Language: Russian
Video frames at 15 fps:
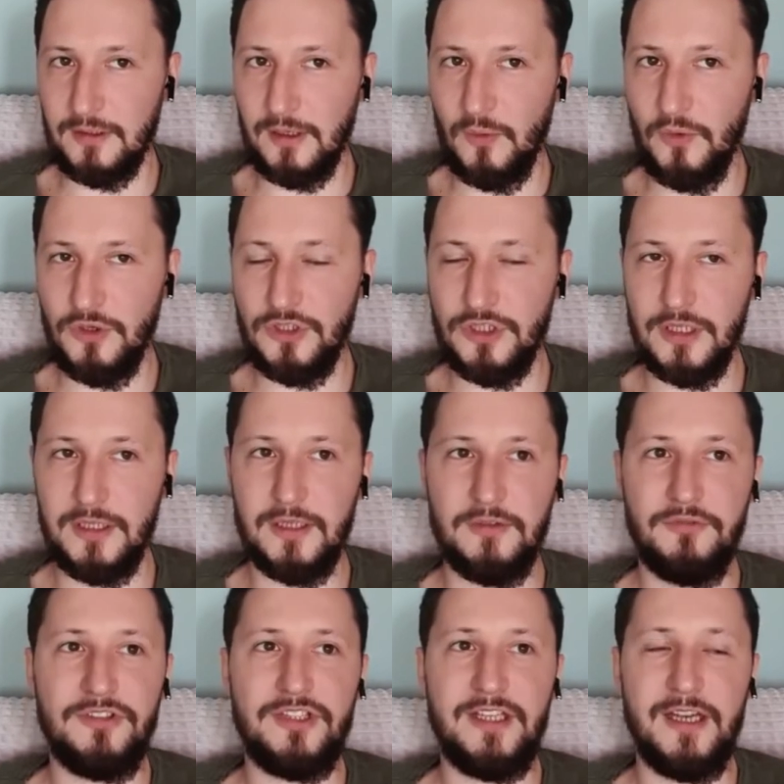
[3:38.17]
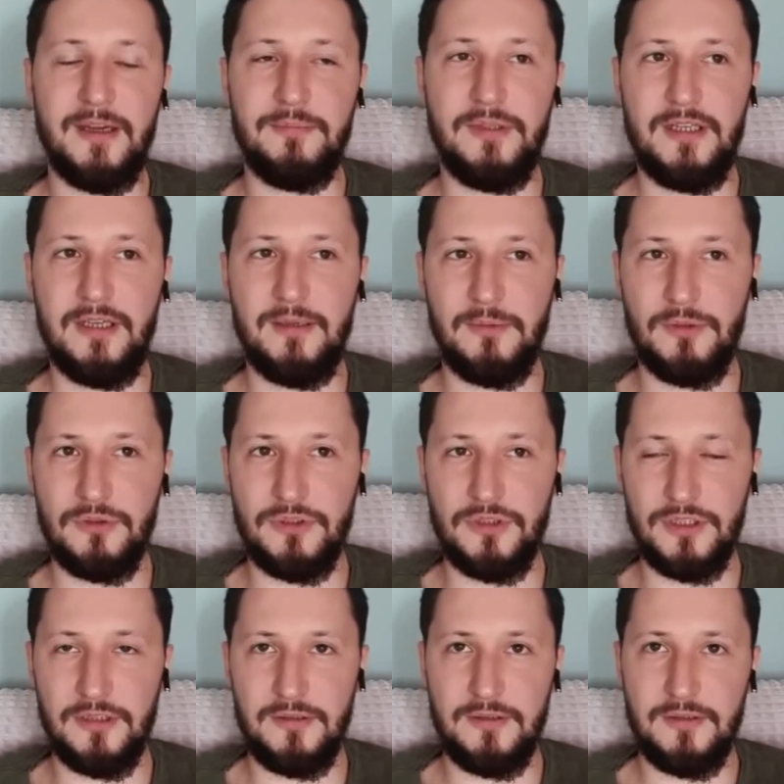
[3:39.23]
такой человек
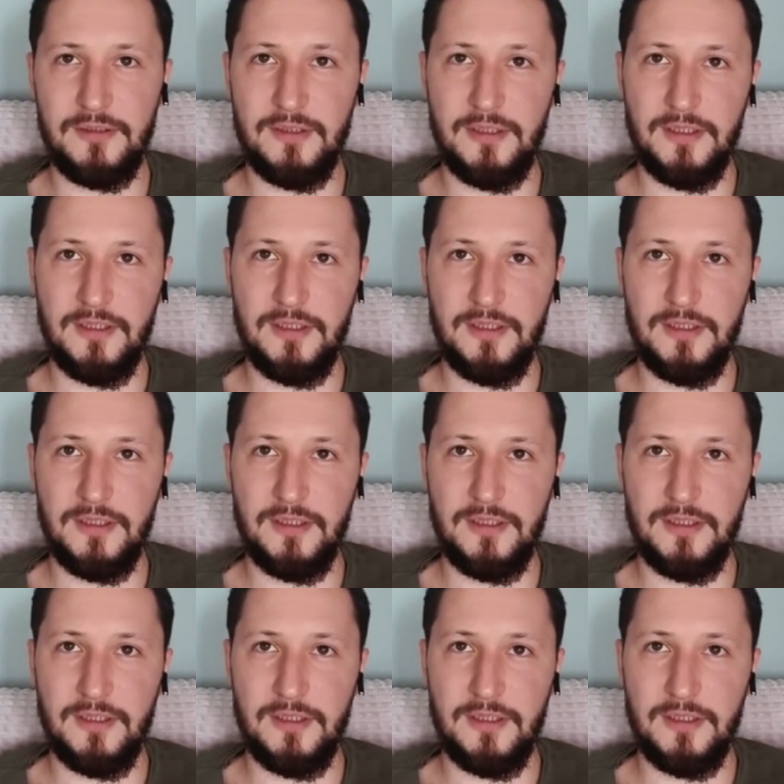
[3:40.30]
всеобъемлющий